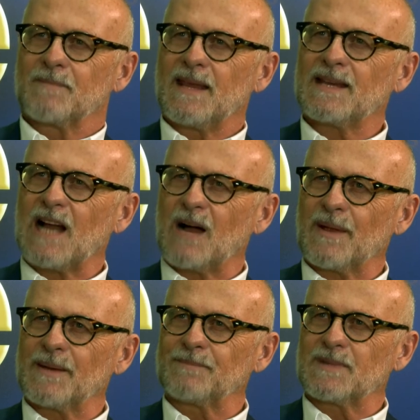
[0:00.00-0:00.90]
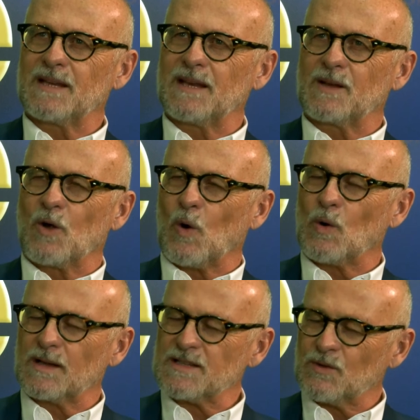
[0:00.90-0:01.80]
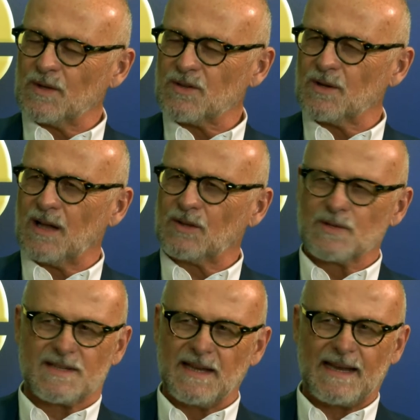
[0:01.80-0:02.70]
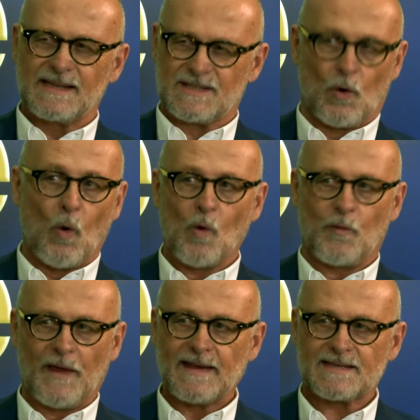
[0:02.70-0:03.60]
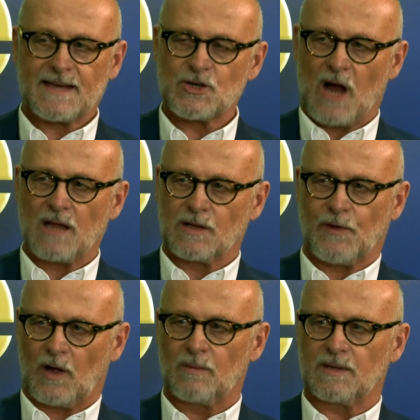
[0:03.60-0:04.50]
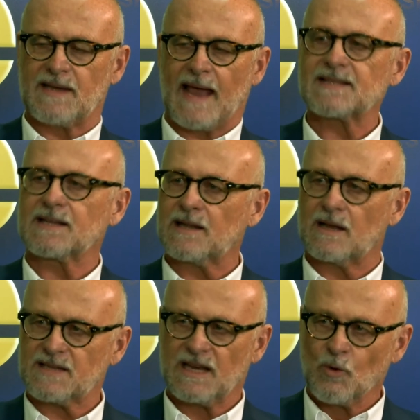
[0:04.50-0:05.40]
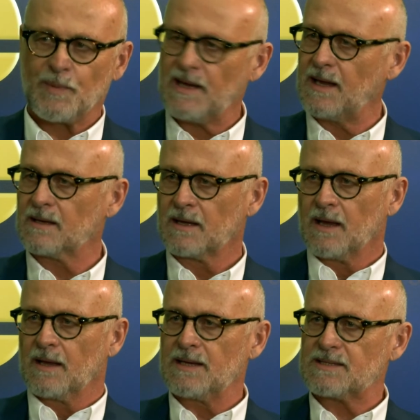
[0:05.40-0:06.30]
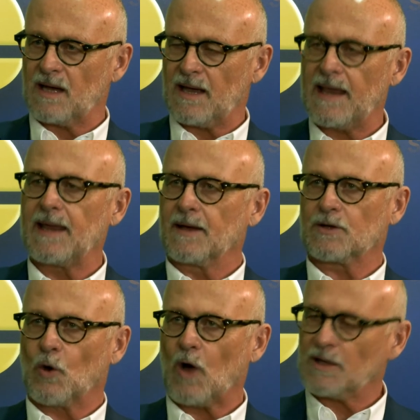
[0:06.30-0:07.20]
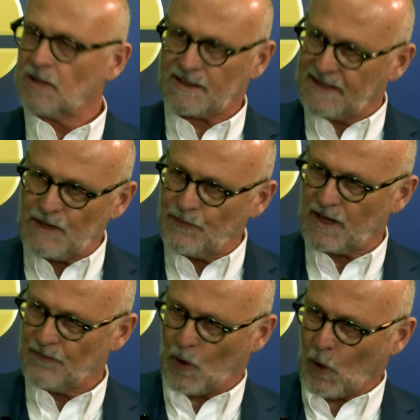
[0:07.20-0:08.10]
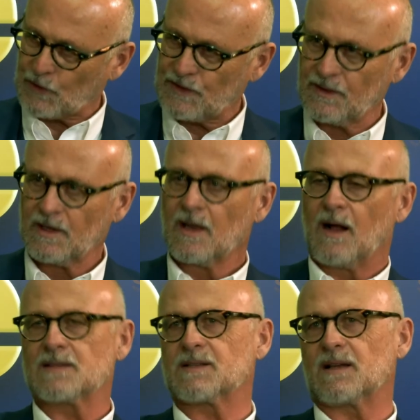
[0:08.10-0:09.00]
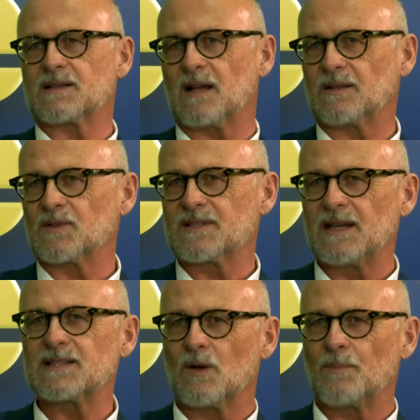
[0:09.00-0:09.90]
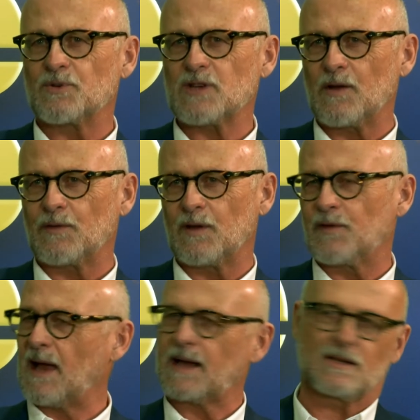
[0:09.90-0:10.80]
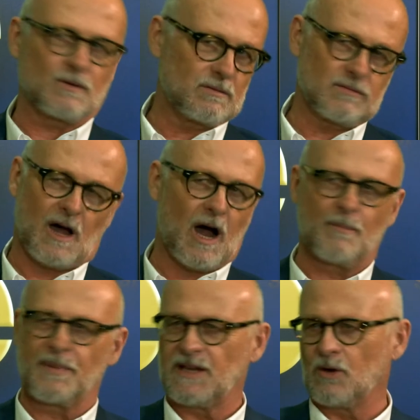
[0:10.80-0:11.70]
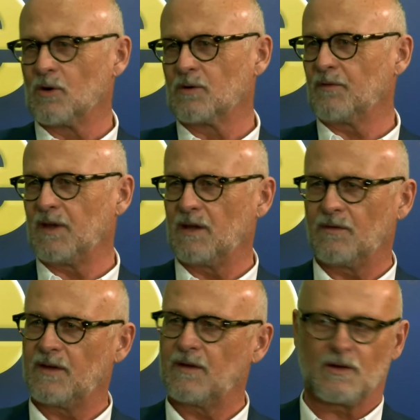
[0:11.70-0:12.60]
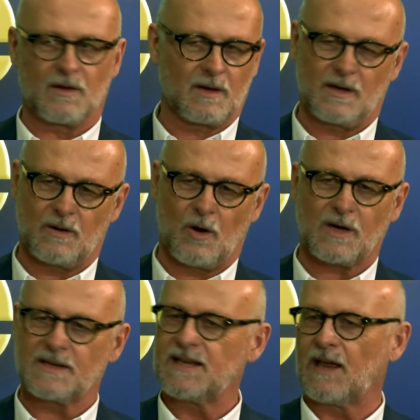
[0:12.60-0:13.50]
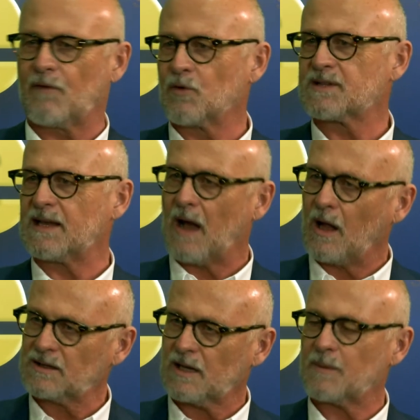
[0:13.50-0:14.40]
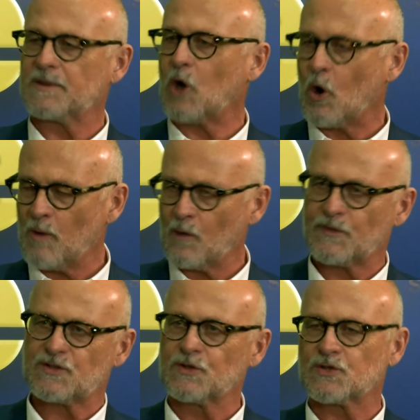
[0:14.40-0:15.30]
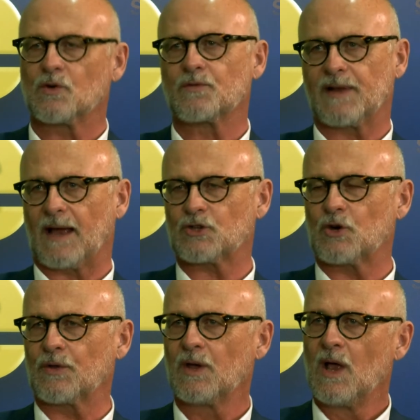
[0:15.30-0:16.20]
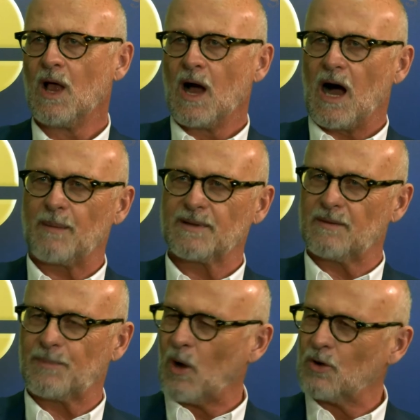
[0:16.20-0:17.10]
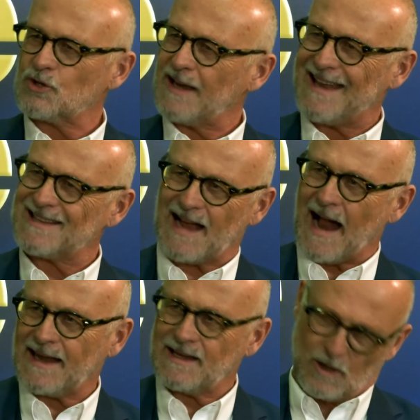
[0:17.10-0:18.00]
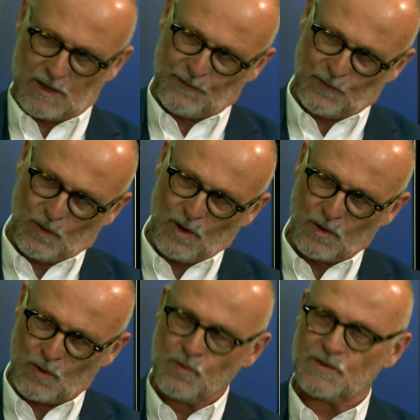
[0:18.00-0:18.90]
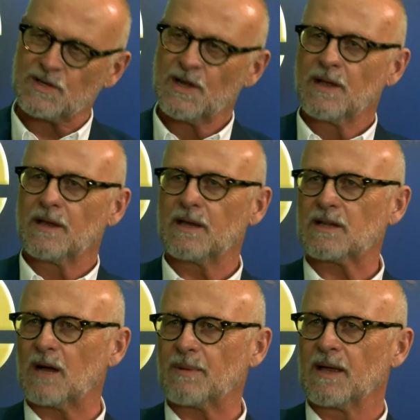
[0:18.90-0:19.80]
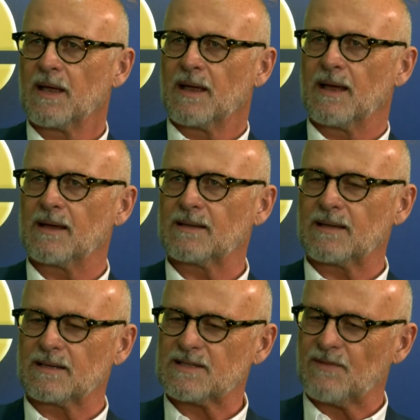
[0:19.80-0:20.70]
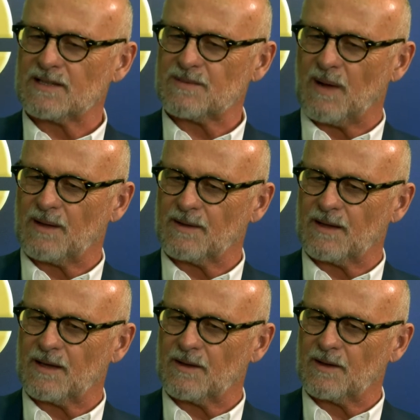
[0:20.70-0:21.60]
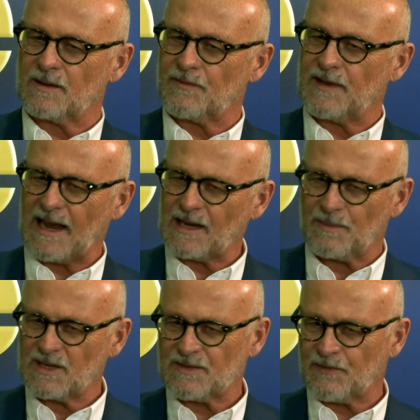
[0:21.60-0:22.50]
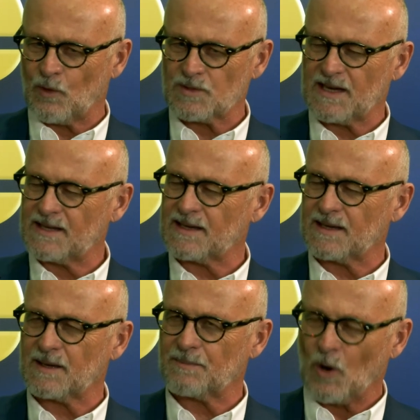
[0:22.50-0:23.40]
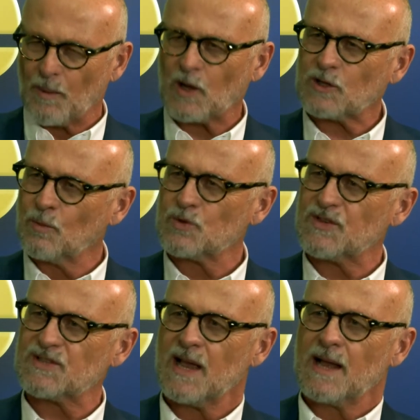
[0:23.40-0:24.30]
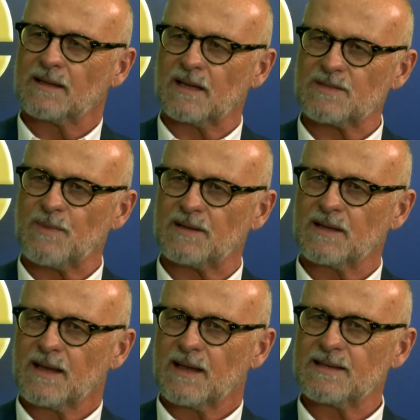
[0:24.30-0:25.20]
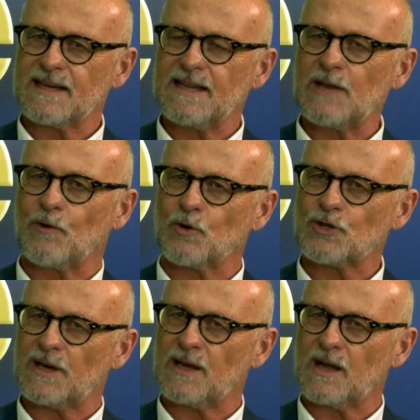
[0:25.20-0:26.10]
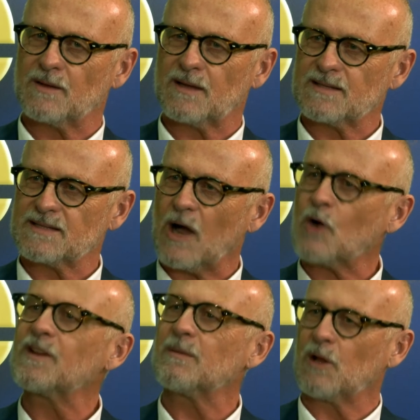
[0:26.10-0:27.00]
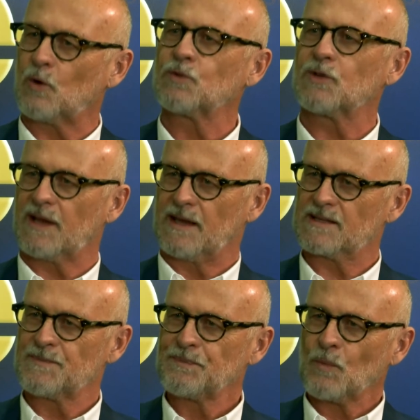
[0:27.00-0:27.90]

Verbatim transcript: Ich glaube, die Corona-Situation hat uns nicht so fest geschadet, vor allem weil die Assetklasse Immobilien ist ja eher noch attraktiver geworden. Also das hat uns nicht so beschäftigt. Vielleicht Rahmenbedingungen wie, wie äh, organisieren wir den Alltag mit Homeoffice und so vielleicht schon. Aber der Branche geht es ja eigentlich nach wie vor gut. Ich glaube, äh, das, was man äh, vielleicht mit Vorsicht äh, beobachten muss, ist, dass man sich nicht vorstellen kann, dass es auch wieder mal runtergeht.